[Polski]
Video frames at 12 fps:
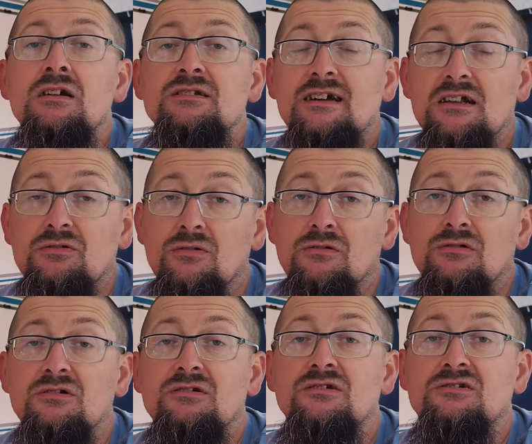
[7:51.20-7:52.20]
za to,
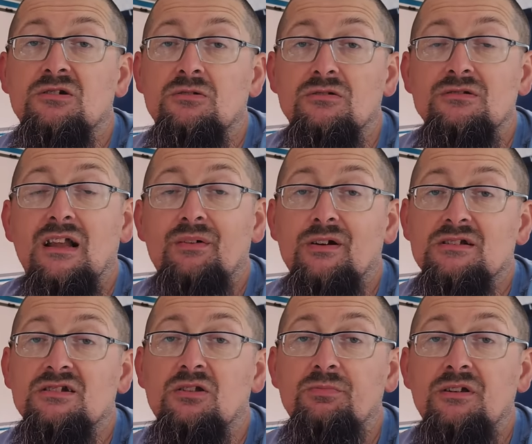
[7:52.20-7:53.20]
e, co dla
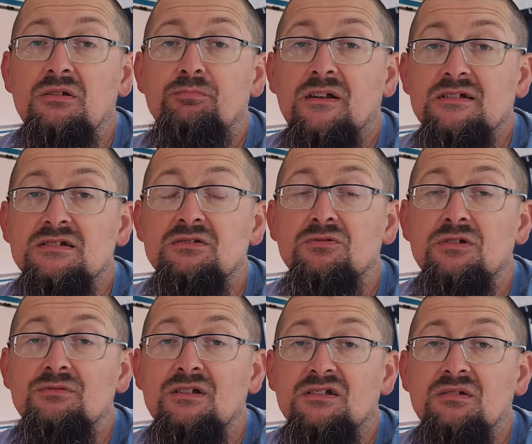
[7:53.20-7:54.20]
Was robię i
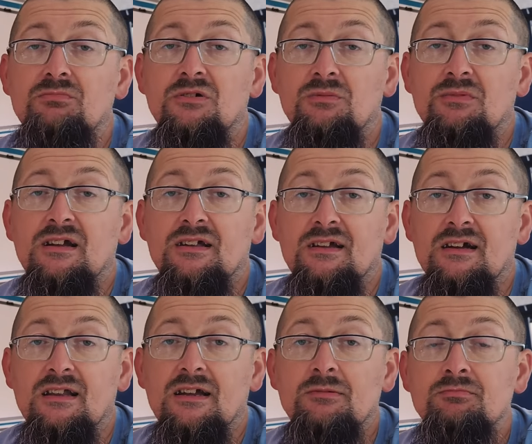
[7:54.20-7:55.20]
prezentuję na tym moim
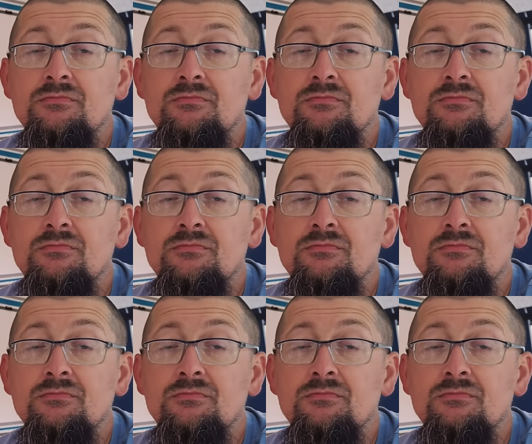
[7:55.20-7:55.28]
kanale.